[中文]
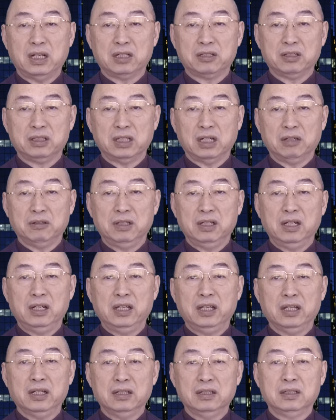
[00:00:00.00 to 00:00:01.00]
上是等于
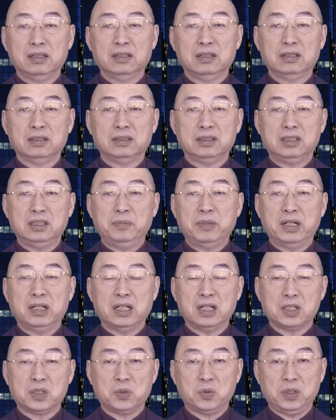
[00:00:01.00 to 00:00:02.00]
零。基本
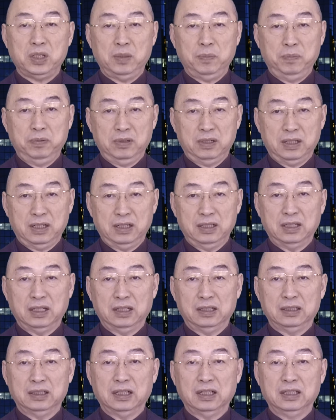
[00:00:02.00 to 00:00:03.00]
上属于不可
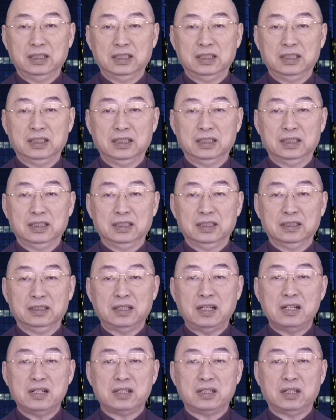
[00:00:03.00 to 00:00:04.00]
能的，
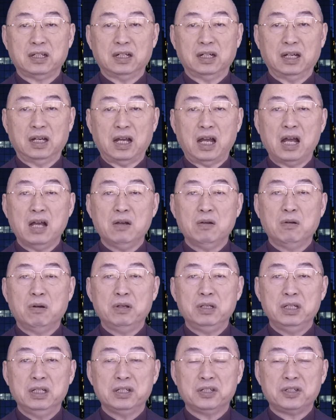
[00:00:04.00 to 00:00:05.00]
但是韩
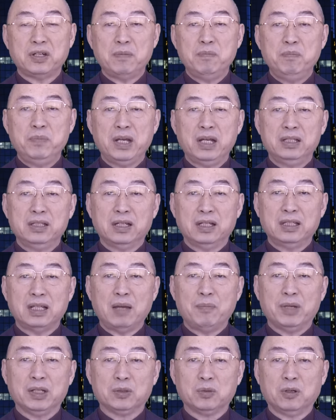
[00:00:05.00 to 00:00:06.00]
国瑜身边的
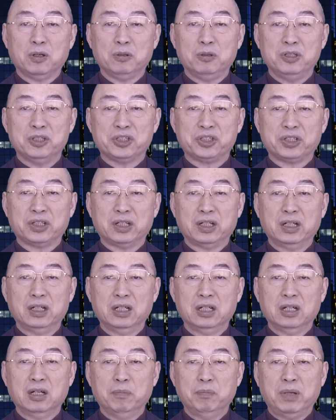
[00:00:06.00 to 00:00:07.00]
那么多律师
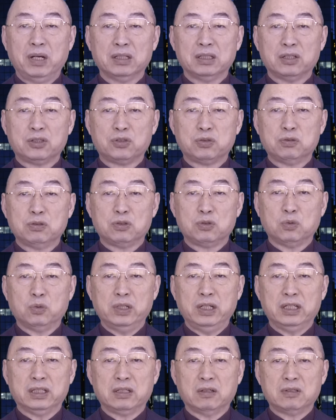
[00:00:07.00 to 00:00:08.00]
帮他出
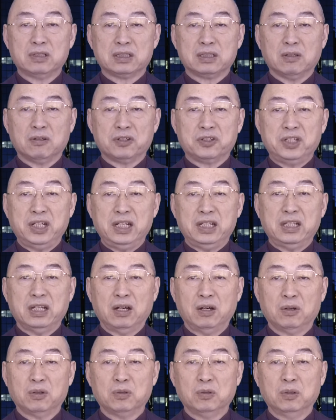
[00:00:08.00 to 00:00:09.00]
主意，都是走这
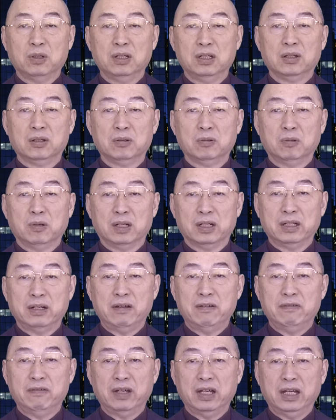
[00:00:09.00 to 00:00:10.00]
条路。我
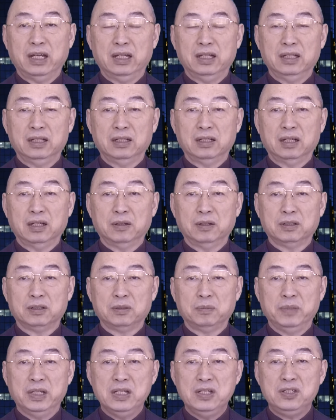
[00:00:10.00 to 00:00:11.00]
认为，
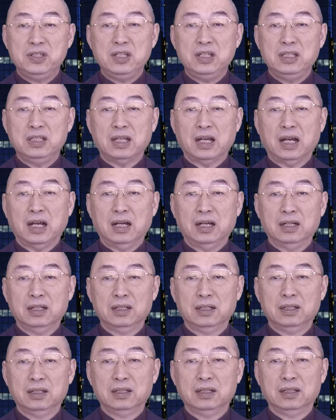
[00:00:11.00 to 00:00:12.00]
民进
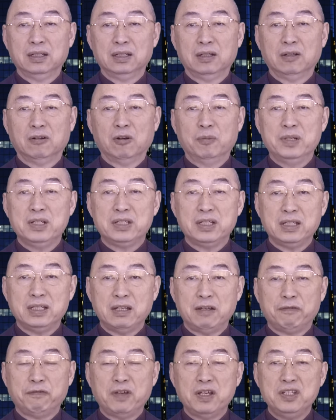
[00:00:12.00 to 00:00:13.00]
党，我们现
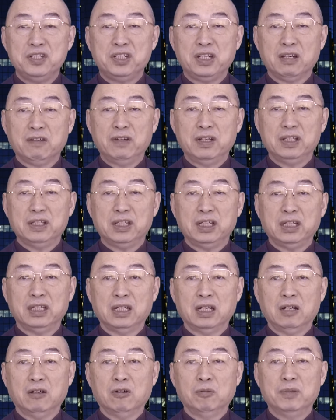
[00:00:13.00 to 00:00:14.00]
在分析这个问题
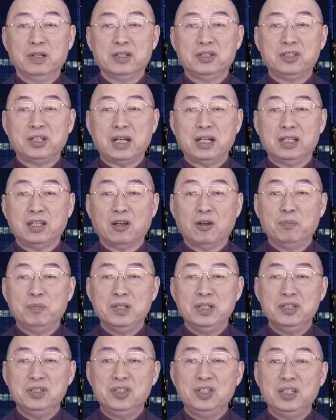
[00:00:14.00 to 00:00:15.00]
呢，我们站到
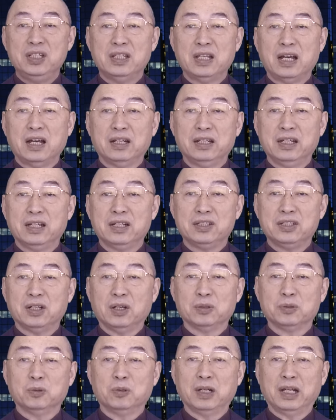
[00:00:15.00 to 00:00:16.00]
民进党那个
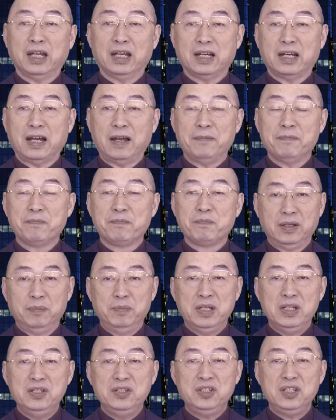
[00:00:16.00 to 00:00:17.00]
角度来看，
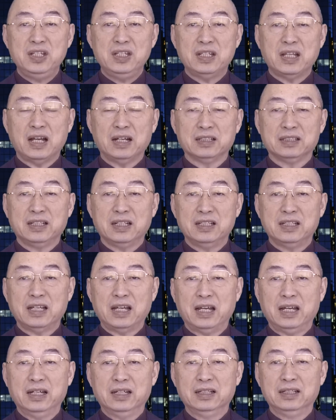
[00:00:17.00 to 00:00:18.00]
民进党现
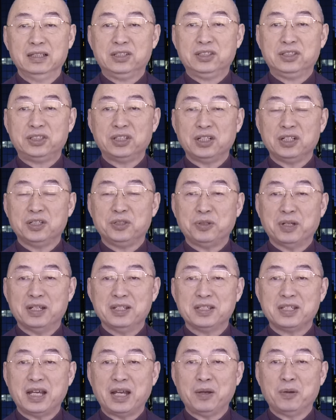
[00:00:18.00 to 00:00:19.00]
在政
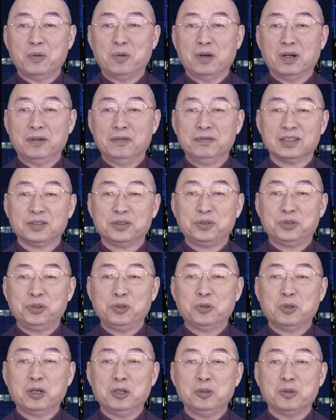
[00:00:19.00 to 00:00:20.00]
权在握，
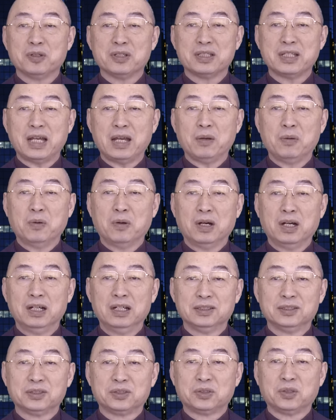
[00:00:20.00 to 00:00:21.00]
徐国勇在
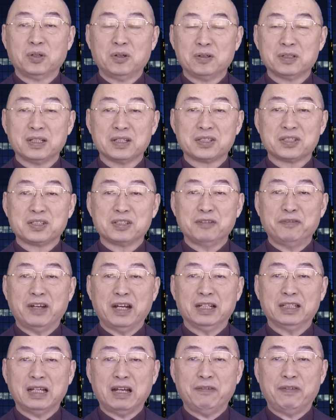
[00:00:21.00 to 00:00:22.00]
握，所有的司
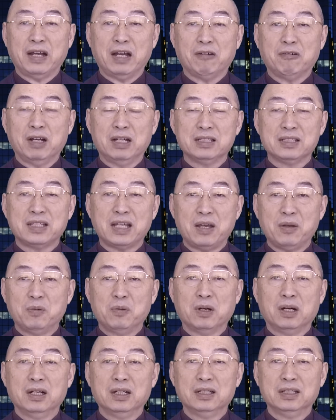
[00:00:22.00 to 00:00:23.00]
法大法官在
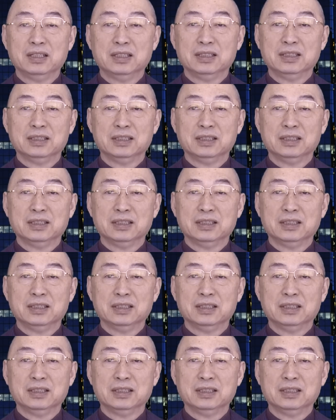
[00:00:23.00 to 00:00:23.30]
握，